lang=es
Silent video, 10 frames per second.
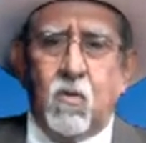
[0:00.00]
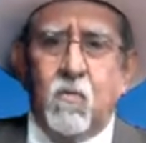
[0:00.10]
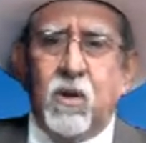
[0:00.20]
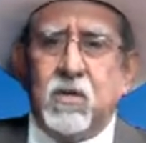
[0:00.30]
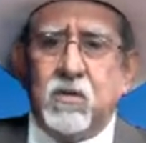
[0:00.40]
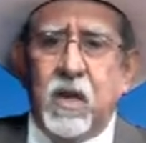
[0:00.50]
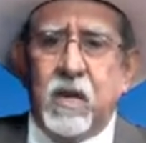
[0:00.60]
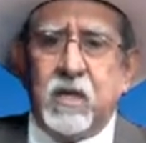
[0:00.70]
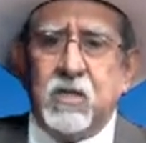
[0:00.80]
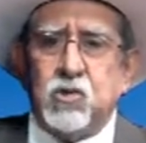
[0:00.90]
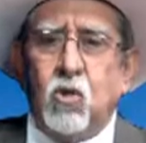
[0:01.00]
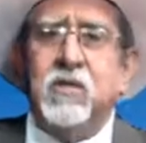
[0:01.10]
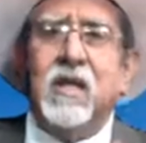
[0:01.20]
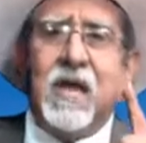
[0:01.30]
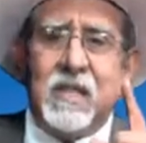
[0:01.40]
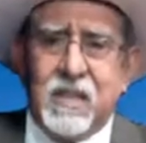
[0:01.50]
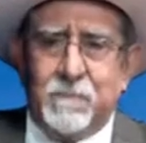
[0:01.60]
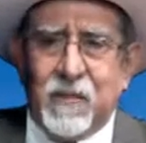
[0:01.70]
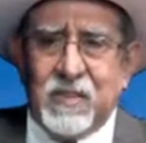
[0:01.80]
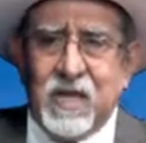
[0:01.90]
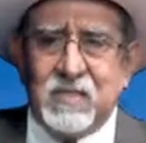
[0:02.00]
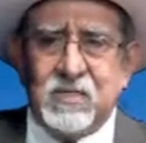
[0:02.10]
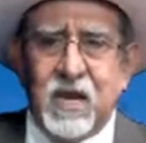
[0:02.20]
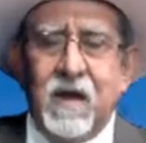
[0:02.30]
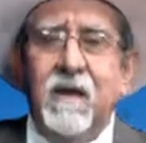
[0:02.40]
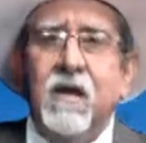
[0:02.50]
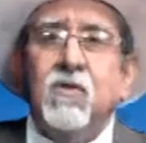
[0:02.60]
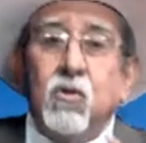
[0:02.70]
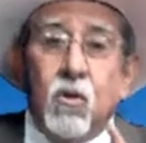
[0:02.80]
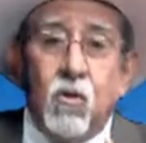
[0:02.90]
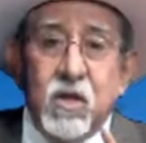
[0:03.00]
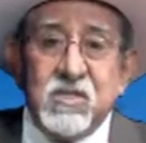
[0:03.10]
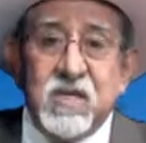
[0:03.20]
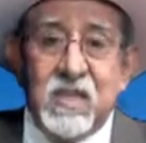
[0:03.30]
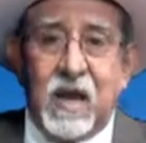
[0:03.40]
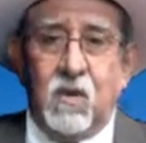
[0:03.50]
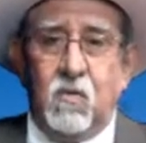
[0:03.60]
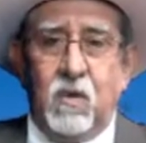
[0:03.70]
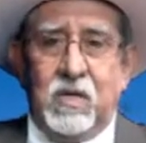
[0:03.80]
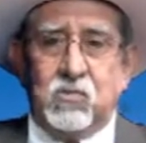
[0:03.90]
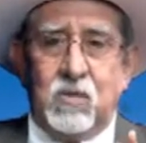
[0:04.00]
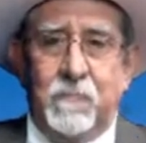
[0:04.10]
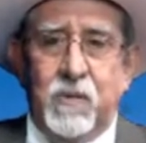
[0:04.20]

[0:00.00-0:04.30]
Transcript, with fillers: como el, crisol de la independencia, Dolores Hidalgo es una